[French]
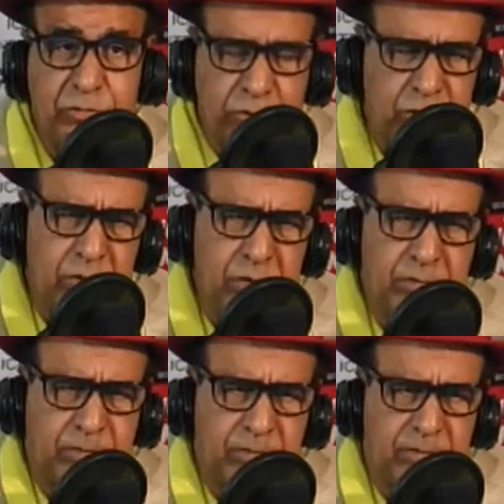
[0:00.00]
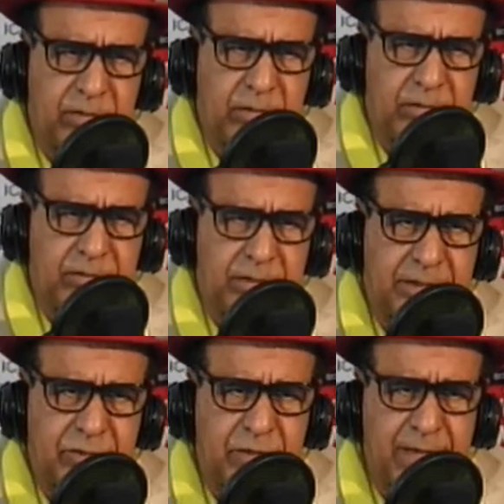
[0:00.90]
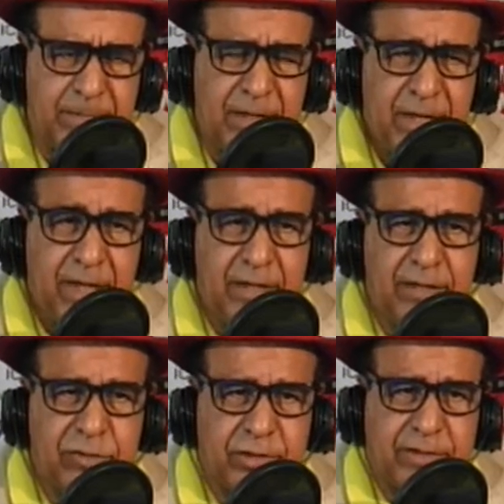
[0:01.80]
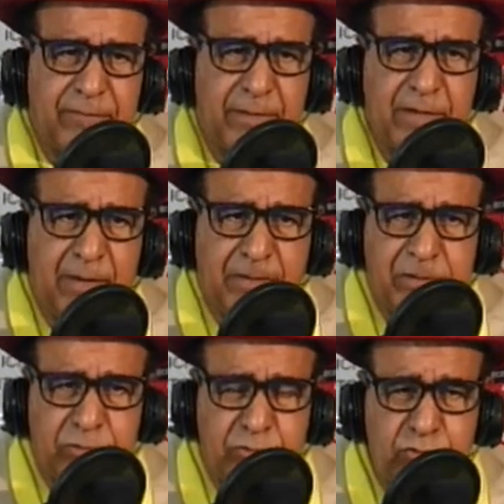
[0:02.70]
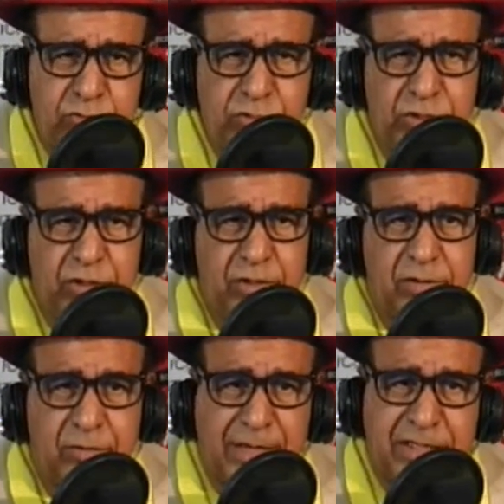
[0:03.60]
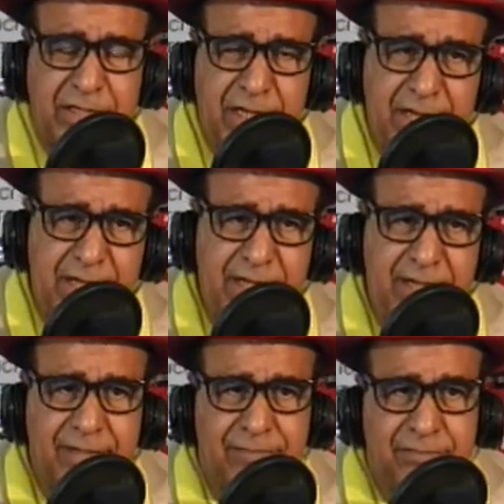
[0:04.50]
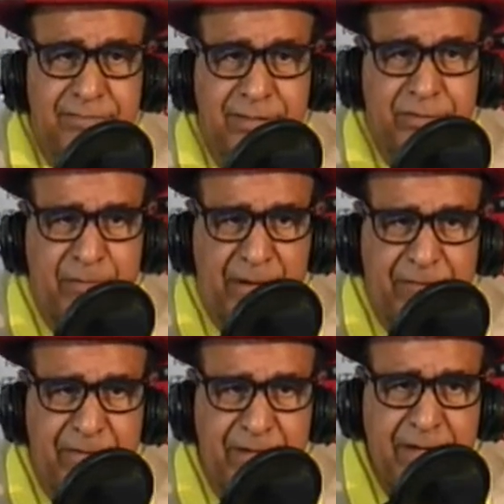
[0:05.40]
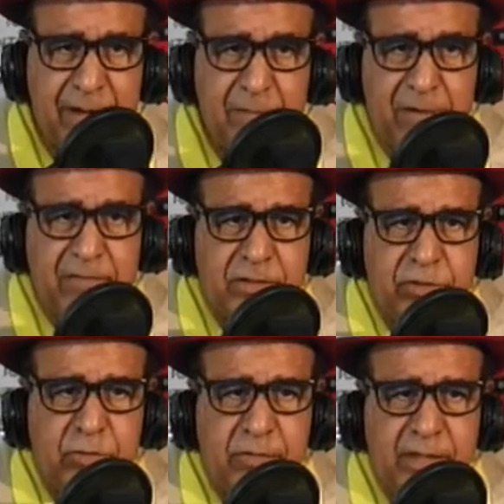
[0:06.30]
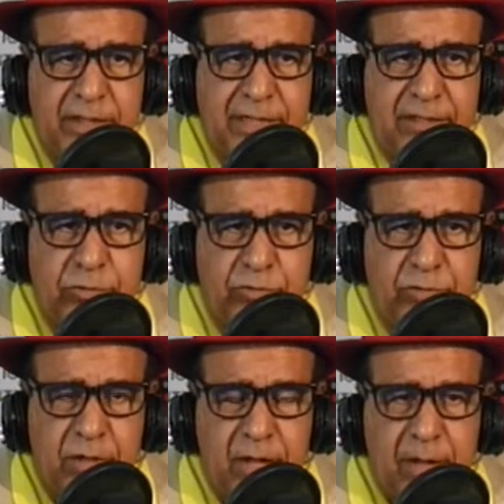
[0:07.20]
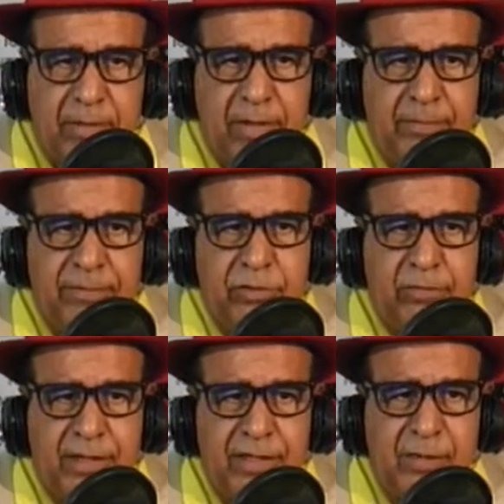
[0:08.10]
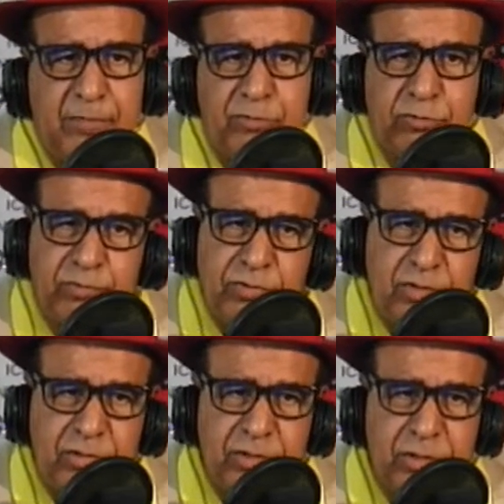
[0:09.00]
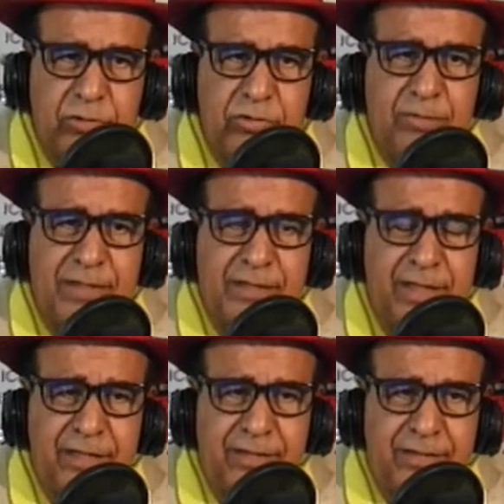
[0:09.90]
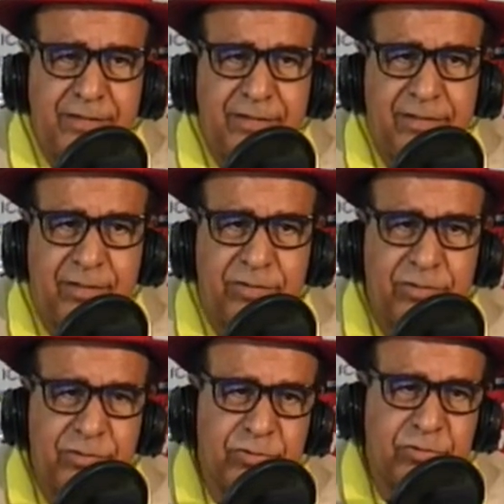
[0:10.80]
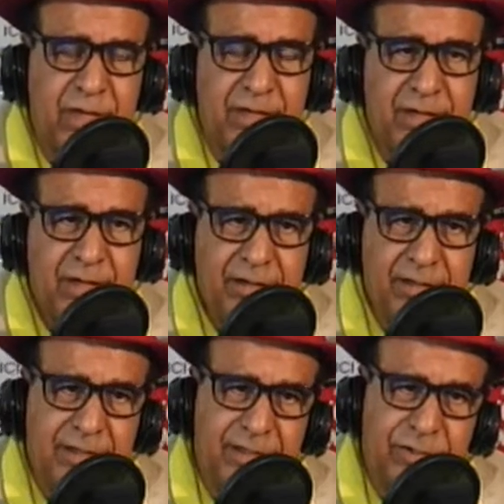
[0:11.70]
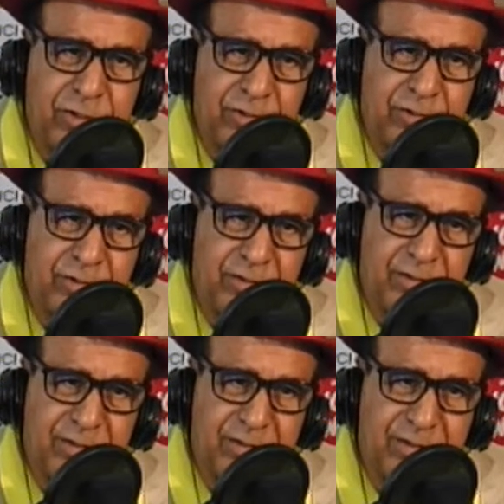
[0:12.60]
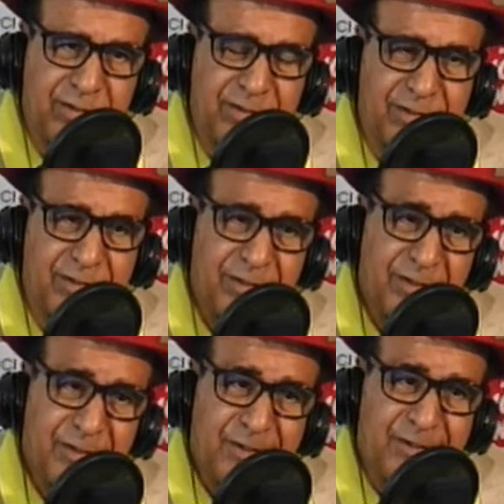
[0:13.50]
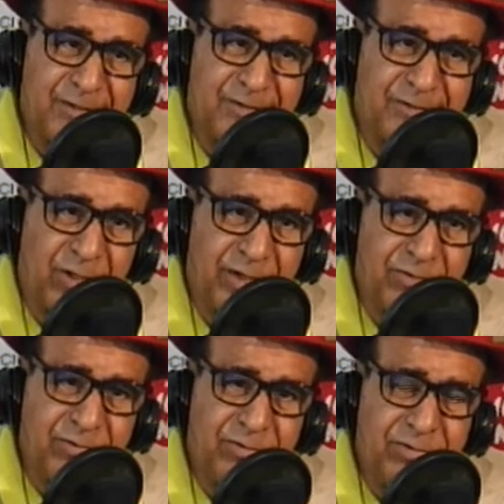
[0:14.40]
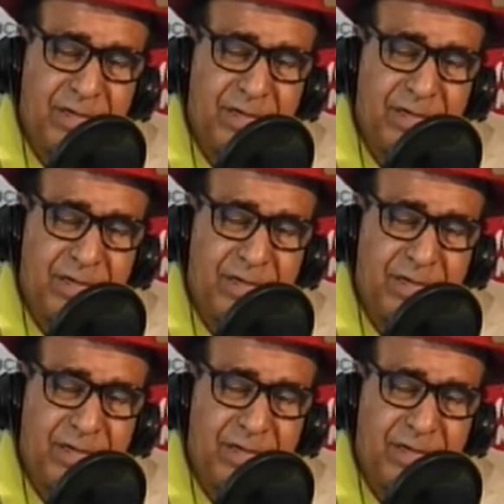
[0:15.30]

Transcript: non, non, il faut être euh, raisonnable. sa femme, il a pris son douche, et se maquillait, met de parfum, mais il voit que son mari, rien de tout. Ben, mais son mari, il n'a plus de boulot. Il sort le matin, euh, il rentre le soir, il est dans le dans la euh, rue. Dans la rue.